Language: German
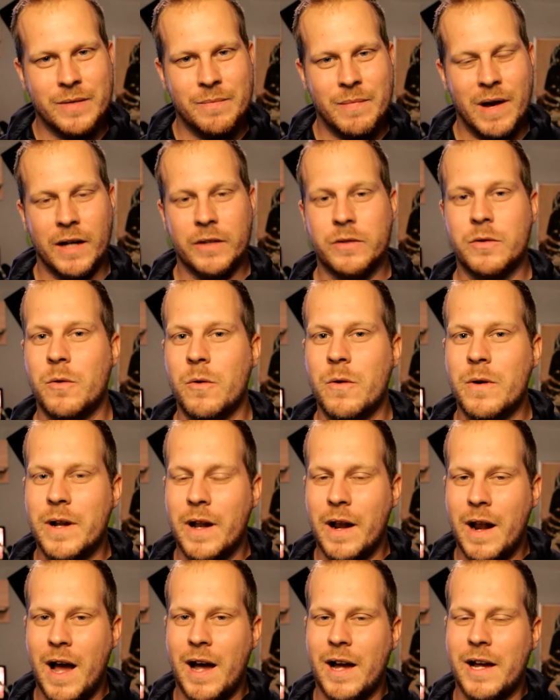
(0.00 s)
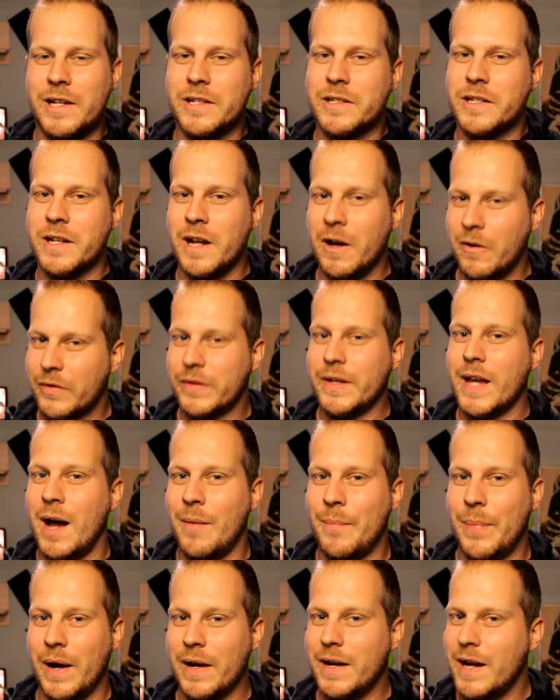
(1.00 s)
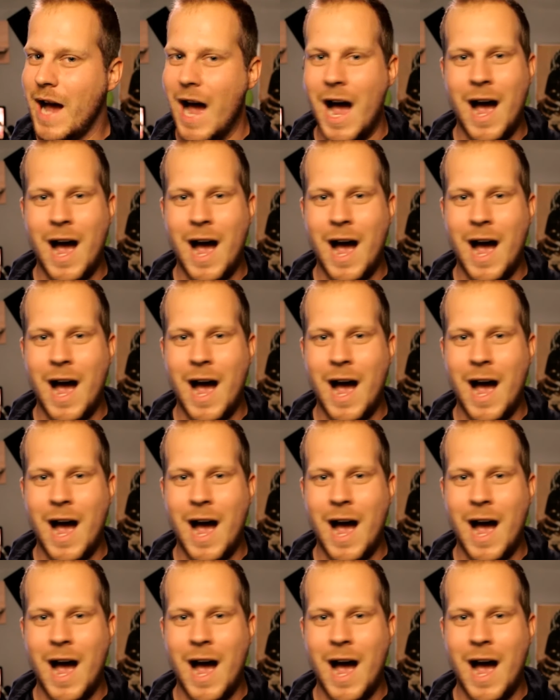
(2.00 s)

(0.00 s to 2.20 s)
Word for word: gemacht ohne Nachrichten aus Japan,